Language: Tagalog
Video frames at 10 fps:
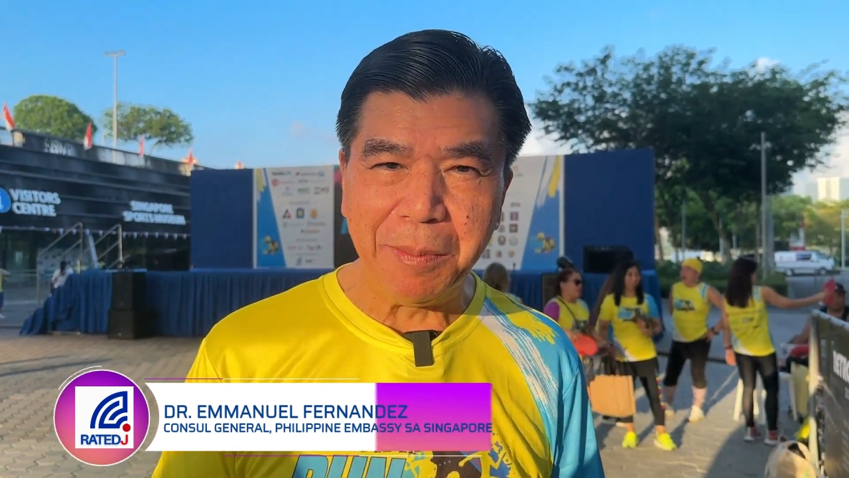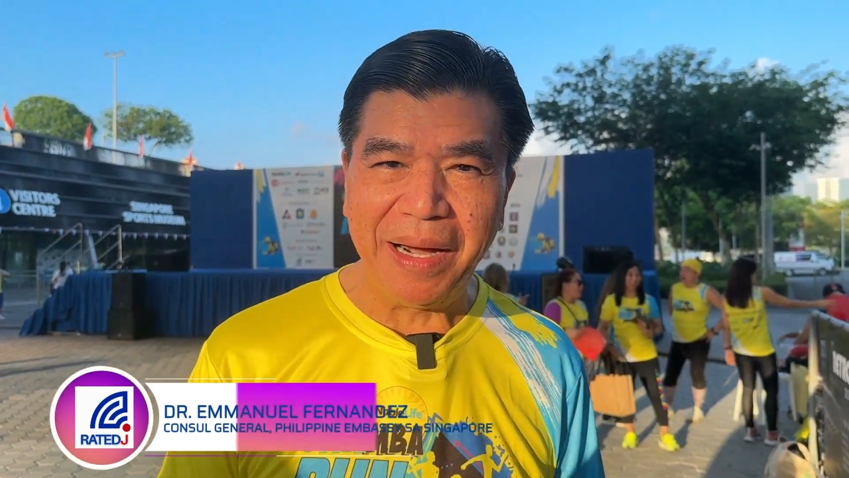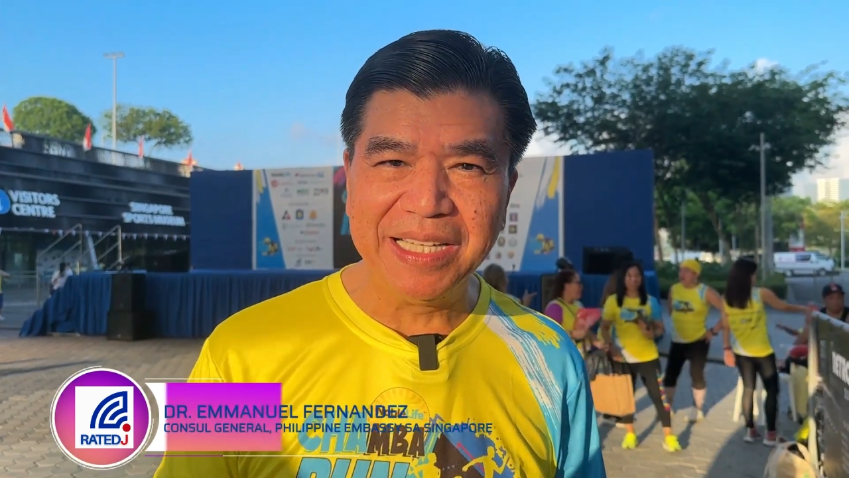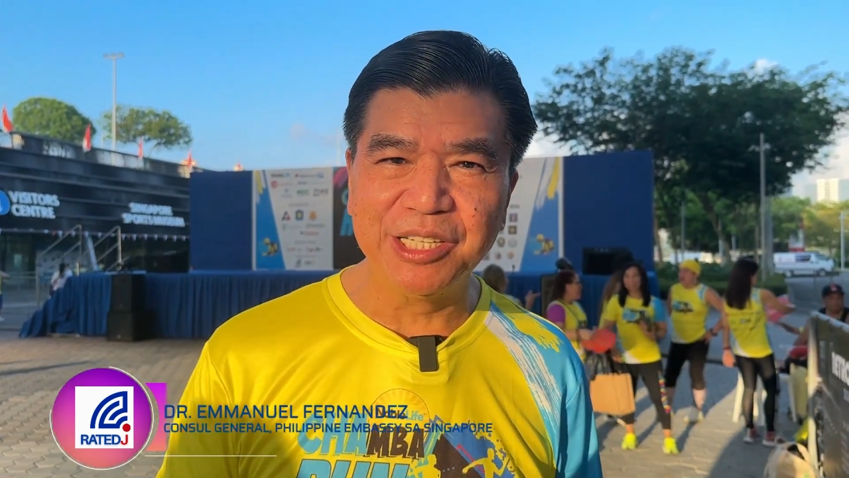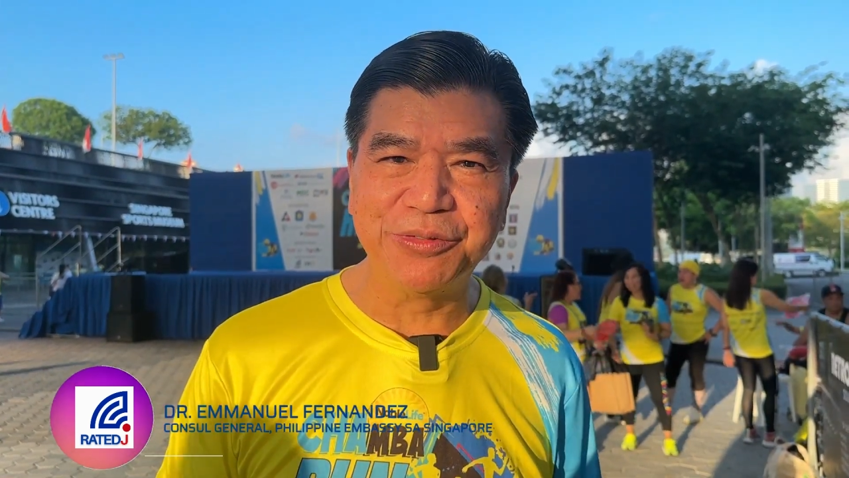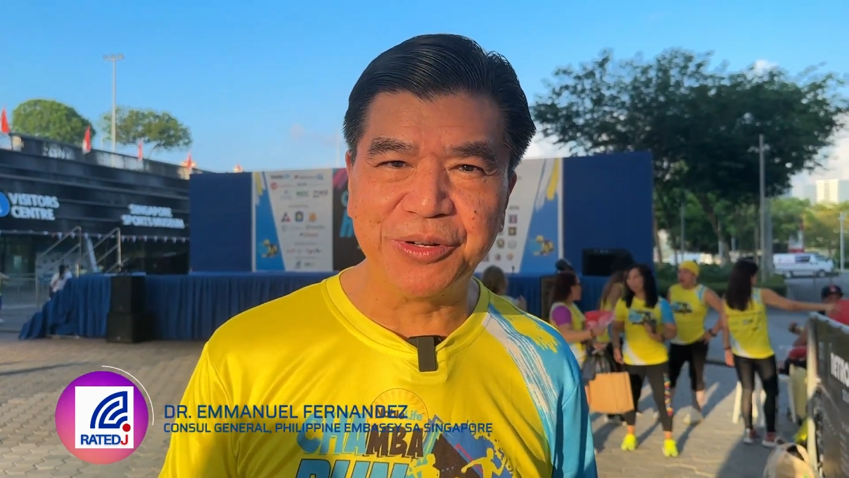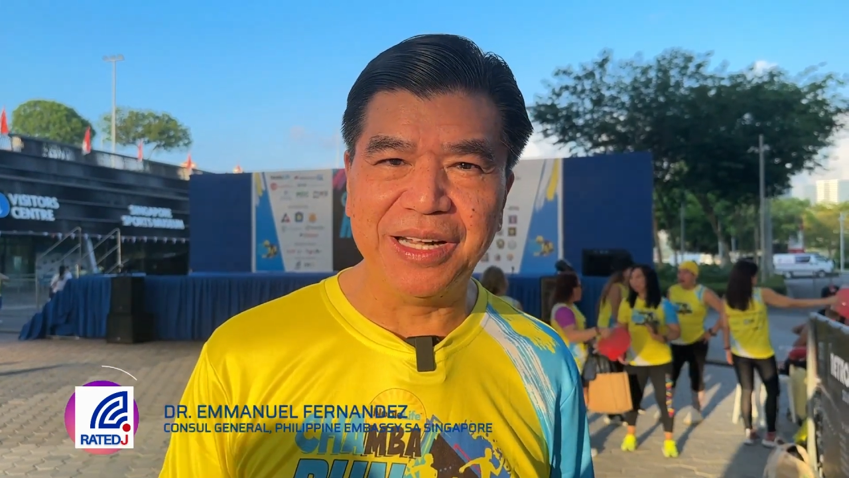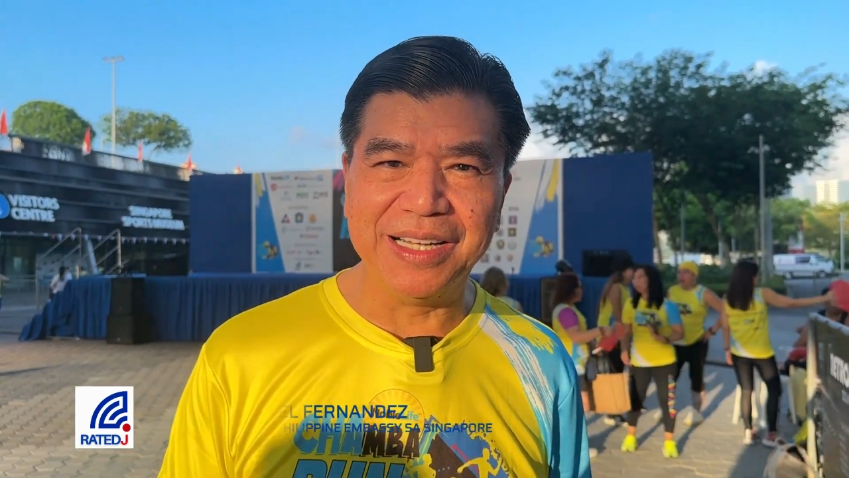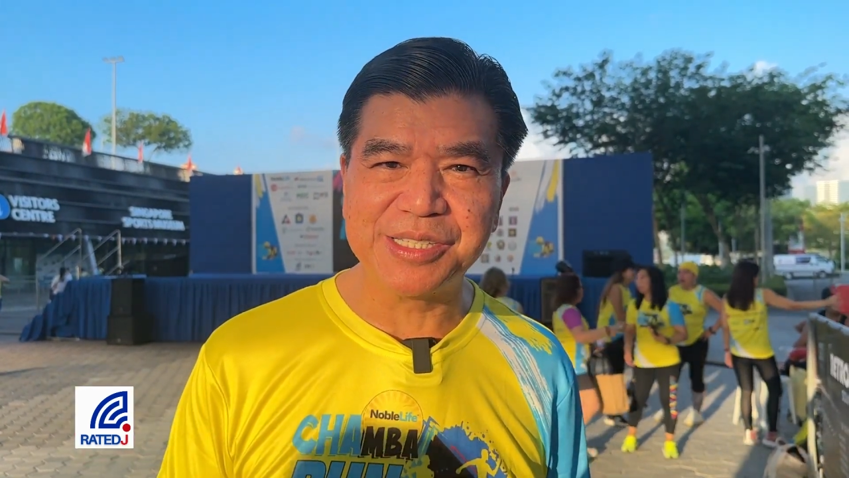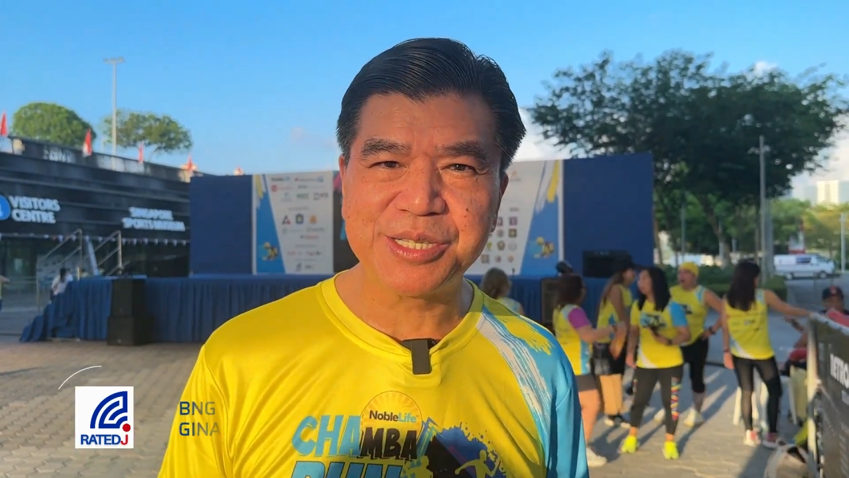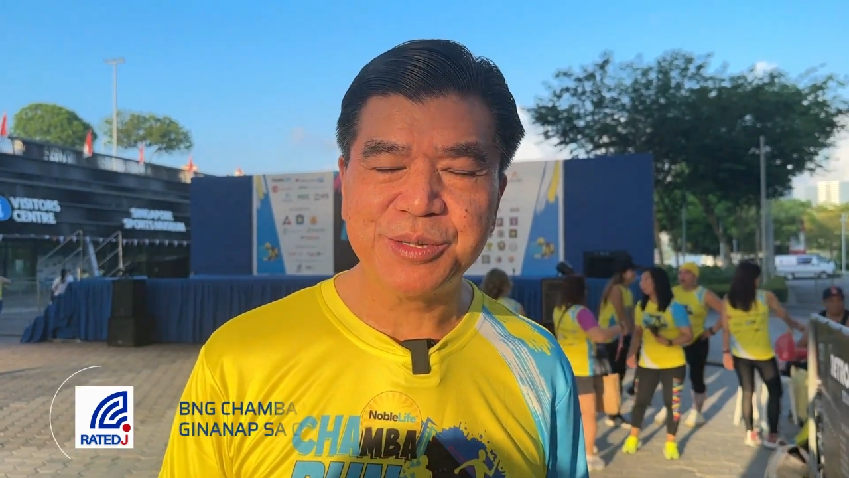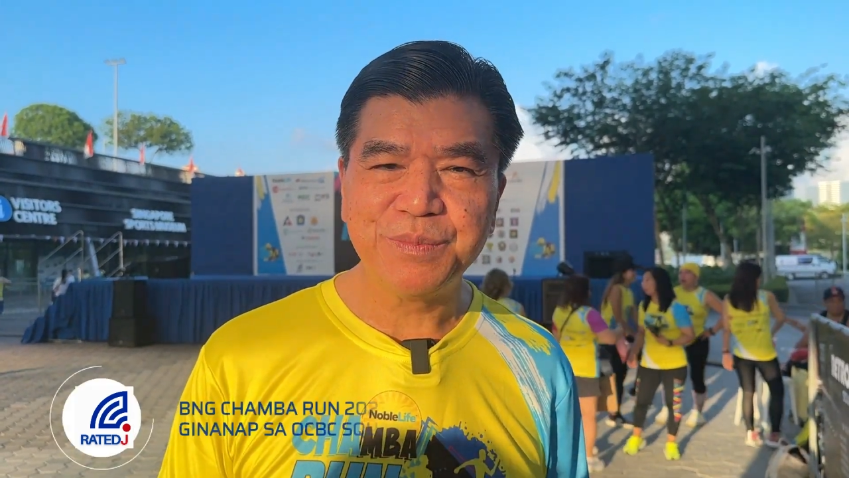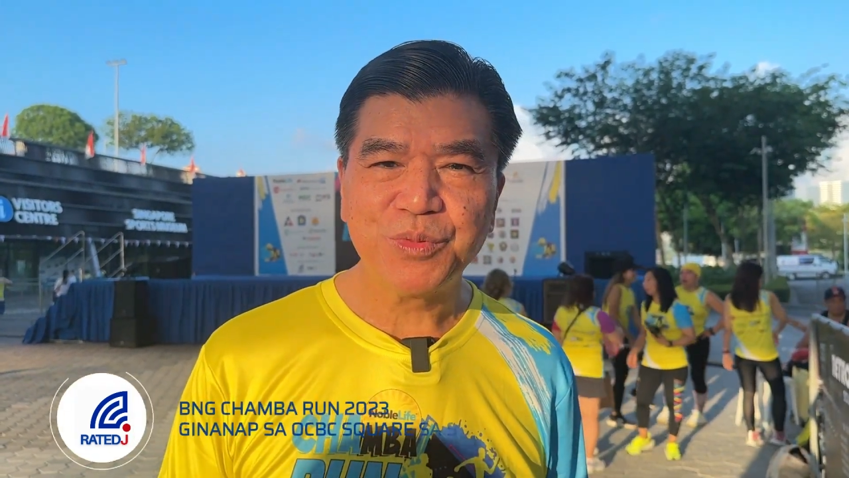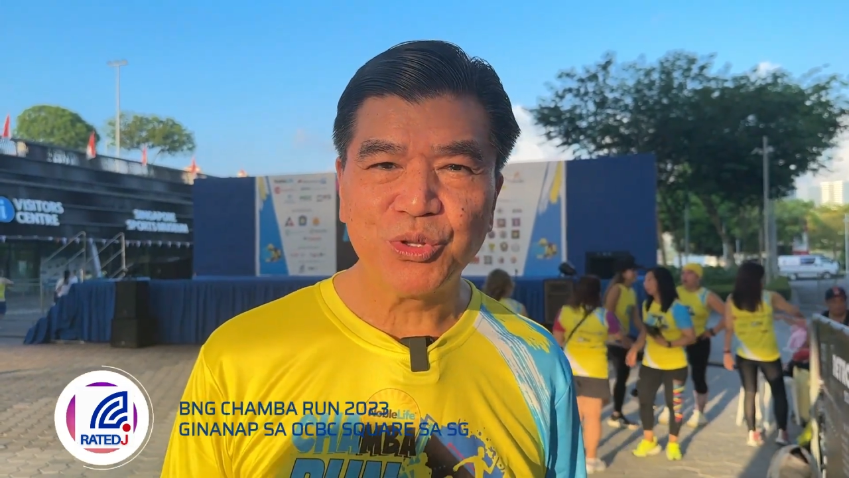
reminder for us